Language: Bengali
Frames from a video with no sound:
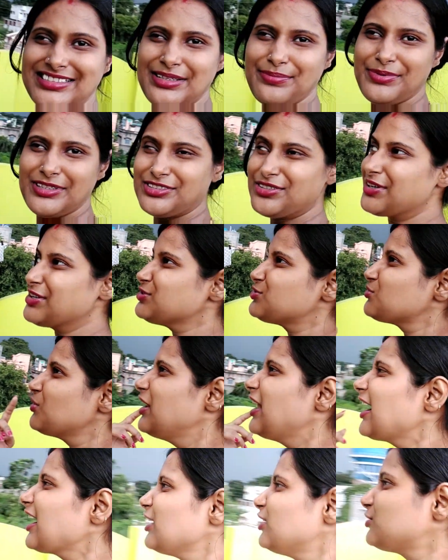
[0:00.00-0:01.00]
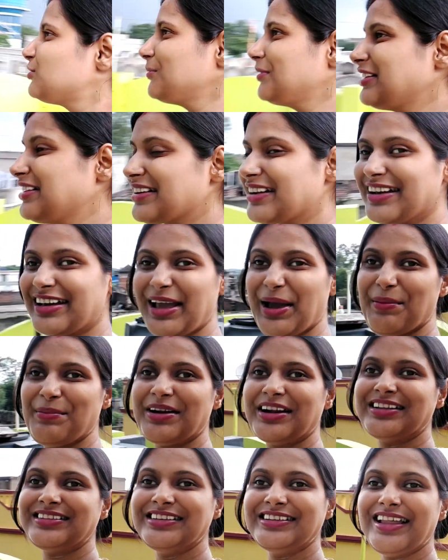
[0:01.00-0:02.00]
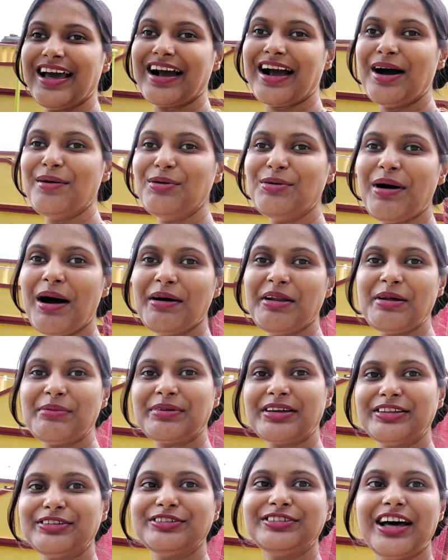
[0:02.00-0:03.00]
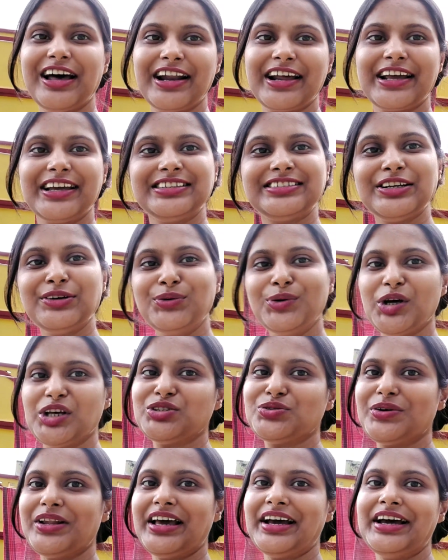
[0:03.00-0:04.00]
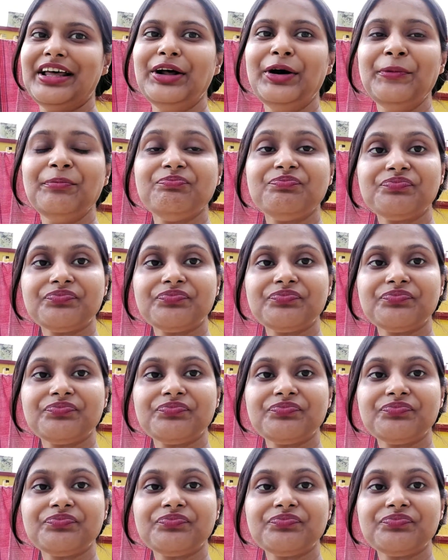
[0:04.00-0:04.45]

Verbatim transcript: যাচ্ছে পেছনে চলে গেলো তোমাদেরকে ক্যামেরাতে দেখাবো ভাবলাম কিন্তু তার আগে সে উড়ে চলে গেলো